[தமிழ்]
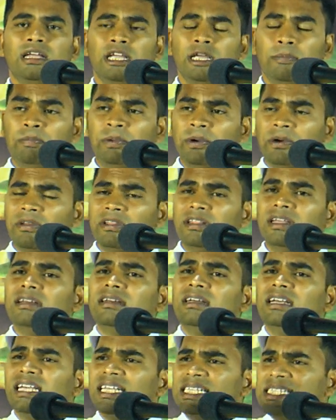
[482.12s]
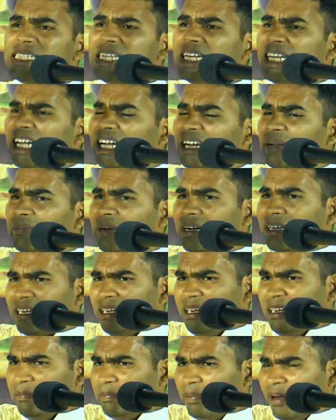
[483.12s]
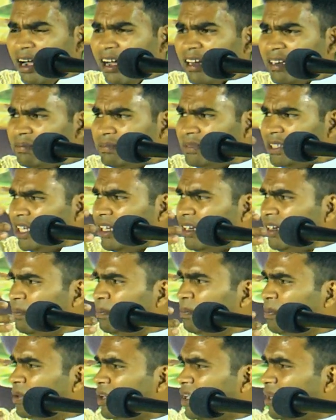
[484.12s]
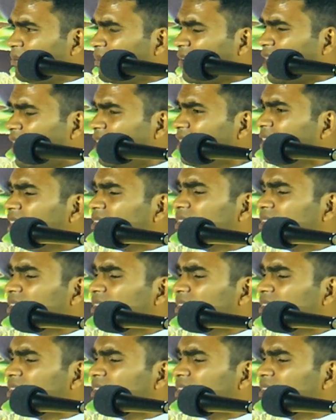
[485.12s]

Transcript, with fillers: இப்பொழுது இஸ்ரேல் மக்கள் பாலும் தேனும் பொழியும் கானா